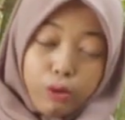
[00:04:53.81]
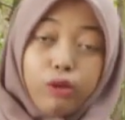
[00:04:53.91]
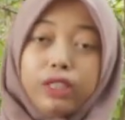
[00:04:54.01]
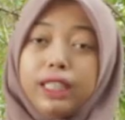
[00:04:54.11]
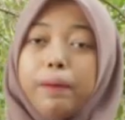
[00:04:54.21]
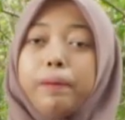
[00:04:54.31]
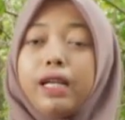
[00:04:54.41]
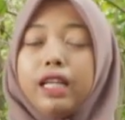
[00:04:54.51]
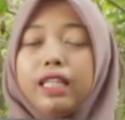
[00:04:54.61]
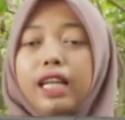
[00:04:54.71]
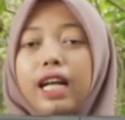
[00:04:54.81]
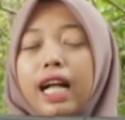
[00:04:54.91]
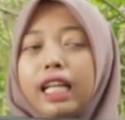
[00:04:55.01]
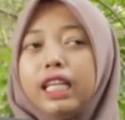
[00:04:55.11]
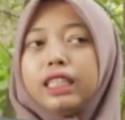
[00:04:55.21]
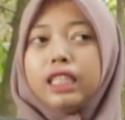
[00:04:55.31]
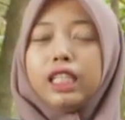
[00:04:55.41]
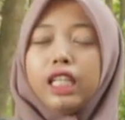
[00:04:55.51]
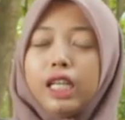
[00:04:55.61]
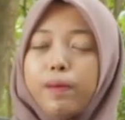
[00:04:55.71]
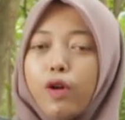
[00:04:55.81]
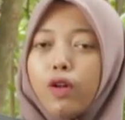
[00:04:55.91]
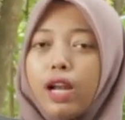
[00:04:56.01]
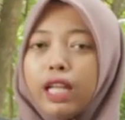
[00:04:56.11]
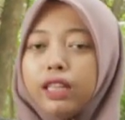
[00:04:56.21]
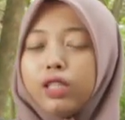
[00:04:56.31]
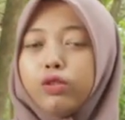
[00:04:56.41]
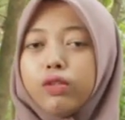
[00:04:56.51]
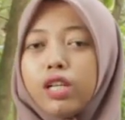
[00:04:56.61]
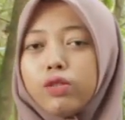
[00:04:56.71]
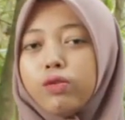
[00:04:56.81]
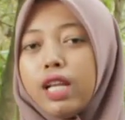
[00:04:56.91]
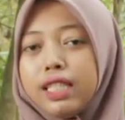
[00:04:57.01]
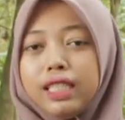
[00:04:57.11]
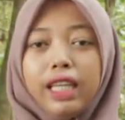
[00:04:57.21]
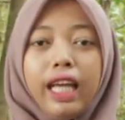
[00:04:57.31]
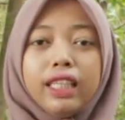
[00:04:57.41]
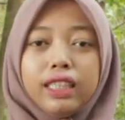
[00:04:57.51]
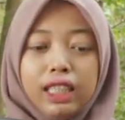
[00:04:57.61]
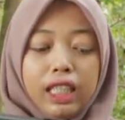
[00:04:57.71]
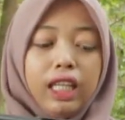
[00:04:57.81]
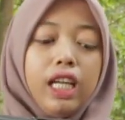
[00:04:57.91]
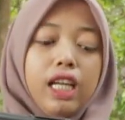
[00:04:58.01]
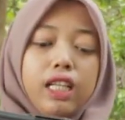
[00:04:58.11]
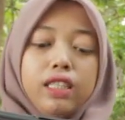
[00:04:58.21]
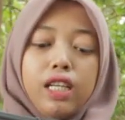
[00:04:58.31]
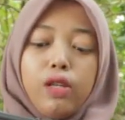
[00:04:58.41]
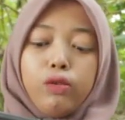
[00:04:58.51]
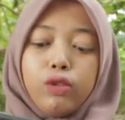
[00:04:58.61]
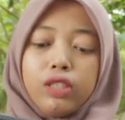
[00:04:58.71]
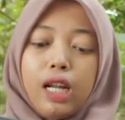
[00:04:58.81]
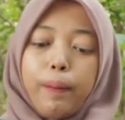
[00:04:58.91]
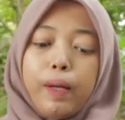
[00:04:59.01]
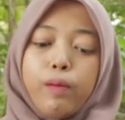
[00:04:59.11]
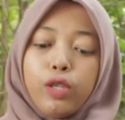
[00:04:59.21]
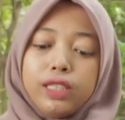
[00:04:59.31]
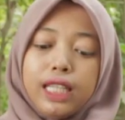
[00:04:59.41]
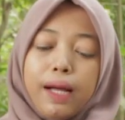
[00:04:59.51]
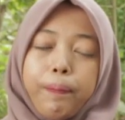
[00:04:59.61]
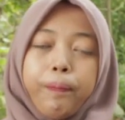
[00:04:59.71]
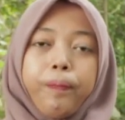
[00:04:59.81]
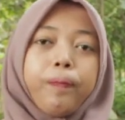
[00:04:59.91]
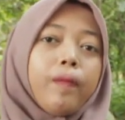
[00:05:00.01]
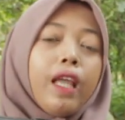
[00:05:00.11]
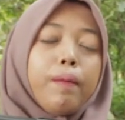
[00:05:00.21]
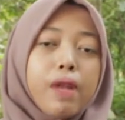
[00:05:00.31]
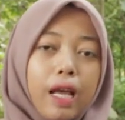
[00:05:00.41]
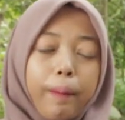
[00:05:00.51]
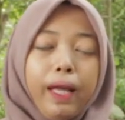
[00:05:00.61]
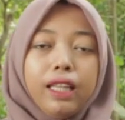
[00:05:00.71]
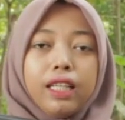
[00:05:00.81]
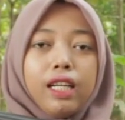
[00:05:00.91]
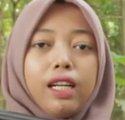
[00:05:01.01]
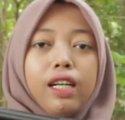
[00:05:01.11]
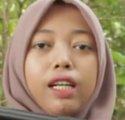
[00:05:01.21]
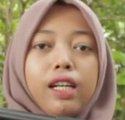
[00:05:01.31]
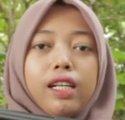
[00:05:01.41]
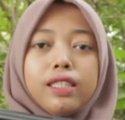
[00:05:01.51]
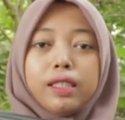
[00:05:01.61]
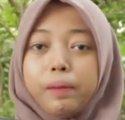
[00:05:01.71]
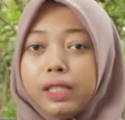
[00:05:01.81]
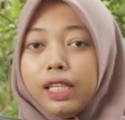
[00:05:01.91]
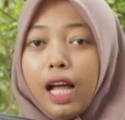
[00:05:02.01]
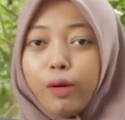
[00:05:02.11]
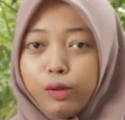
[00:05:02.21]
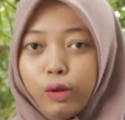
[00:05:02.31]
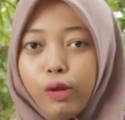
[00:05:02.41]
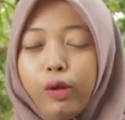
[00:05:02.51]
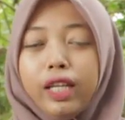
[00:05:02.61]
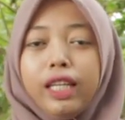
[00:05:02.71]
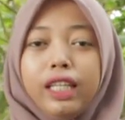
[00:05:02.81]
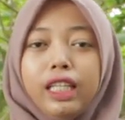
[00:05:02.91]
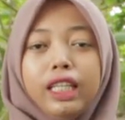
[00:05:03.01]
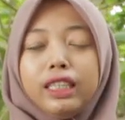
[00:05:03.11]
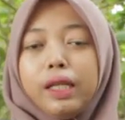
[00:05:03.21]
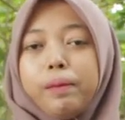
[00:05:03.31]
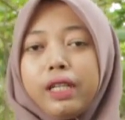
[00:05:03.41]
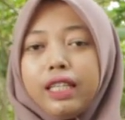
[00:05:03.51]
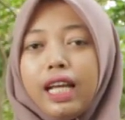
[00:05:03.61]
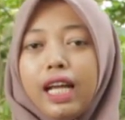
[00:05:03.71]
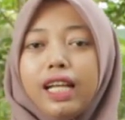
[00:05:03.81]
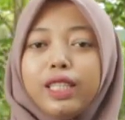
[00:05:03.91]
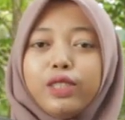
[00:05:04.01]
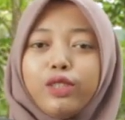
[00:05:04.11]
Untuk chambernya kali ini sendiri ini monolite dan juga sudah CNC. Jadi untuk senapan bocap Black Panther semi auto ini chambernya